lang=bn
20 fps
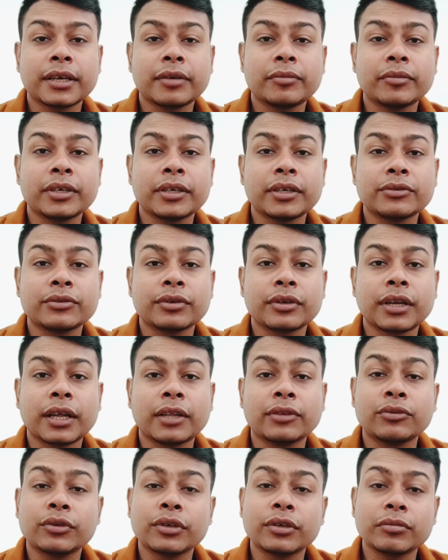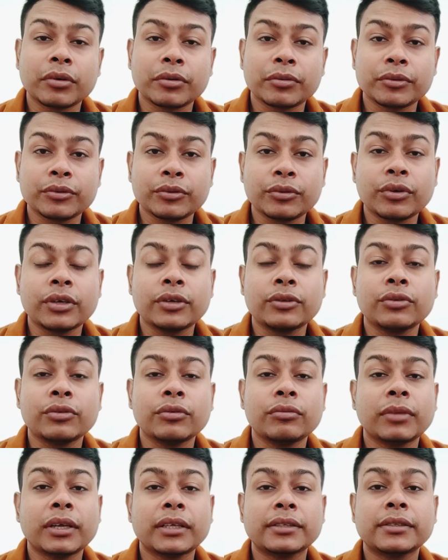আমি আসলে আন্তরিকভাবে দুঃখিত
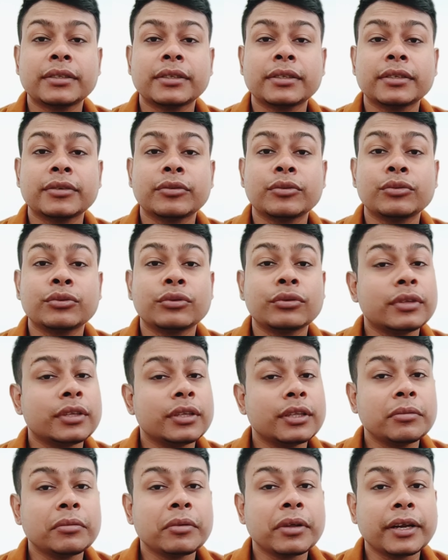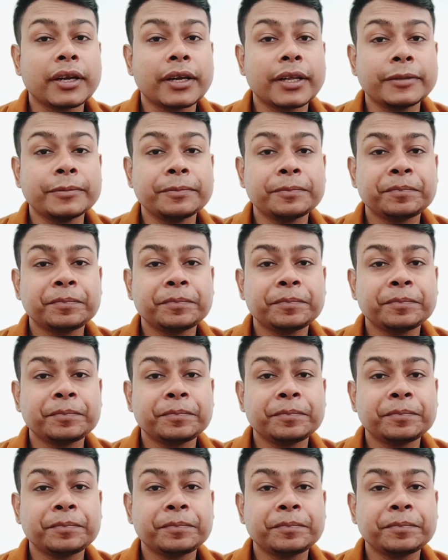মেসেজের উত্তর দিতে পারিনি